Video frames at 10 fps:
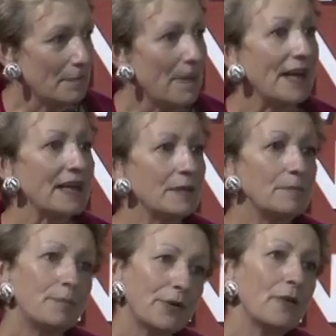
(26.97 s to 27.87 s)
para
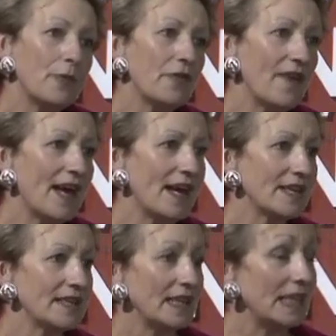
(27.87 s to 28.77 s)

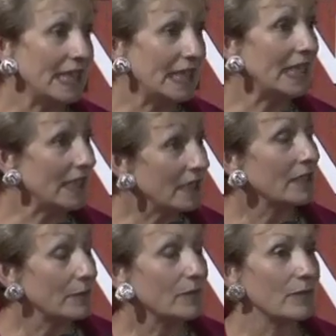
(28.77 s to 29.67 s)
promover y
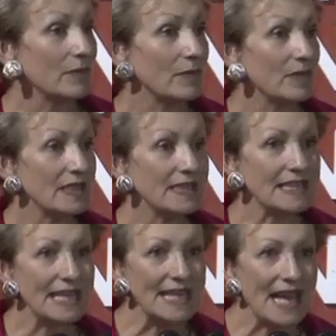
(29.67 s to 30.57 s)

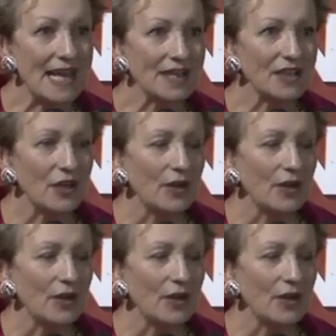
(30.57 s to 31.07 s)
tener